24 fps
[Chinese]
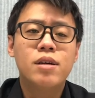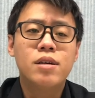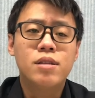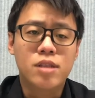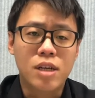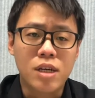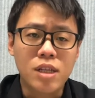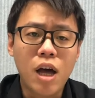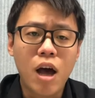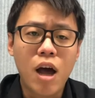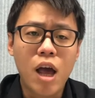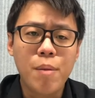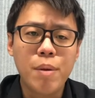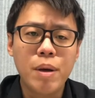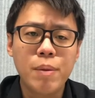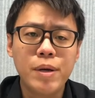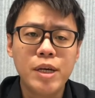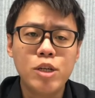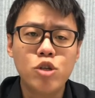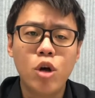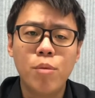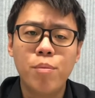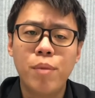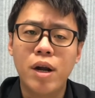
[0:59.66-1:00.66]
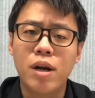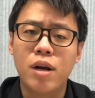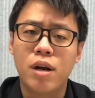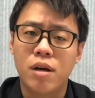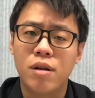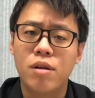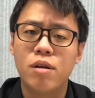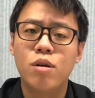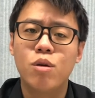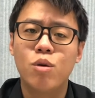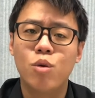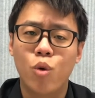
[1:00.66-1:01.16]
得到 APP 创办
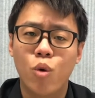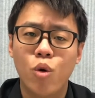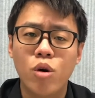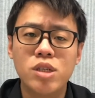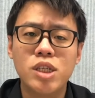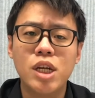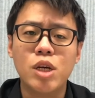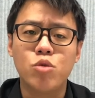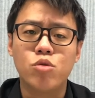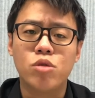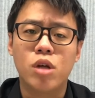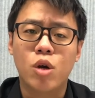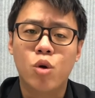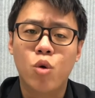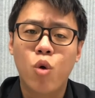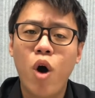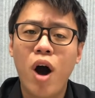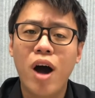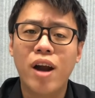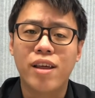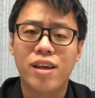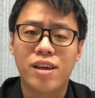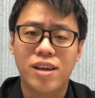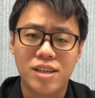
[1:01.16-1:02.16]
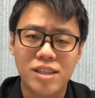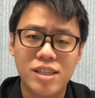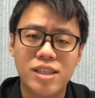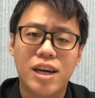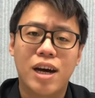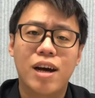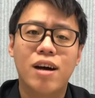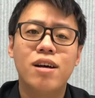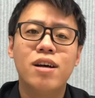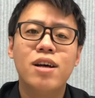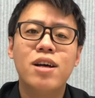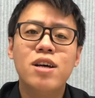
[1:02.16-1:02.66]
人罗振宇的跨年演
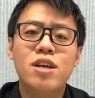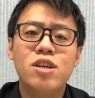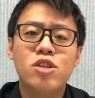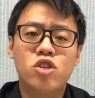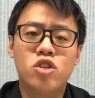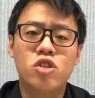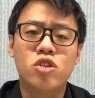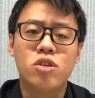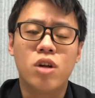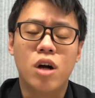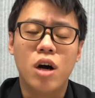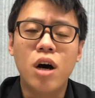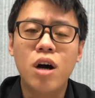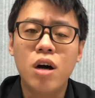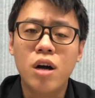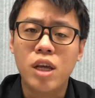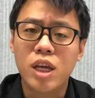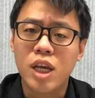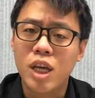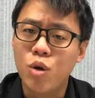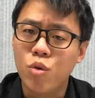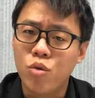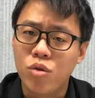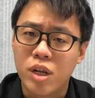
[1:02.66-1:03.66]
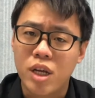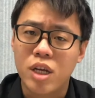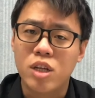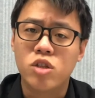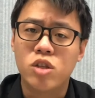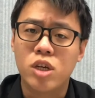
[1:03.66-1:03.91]
讲。是二零一五年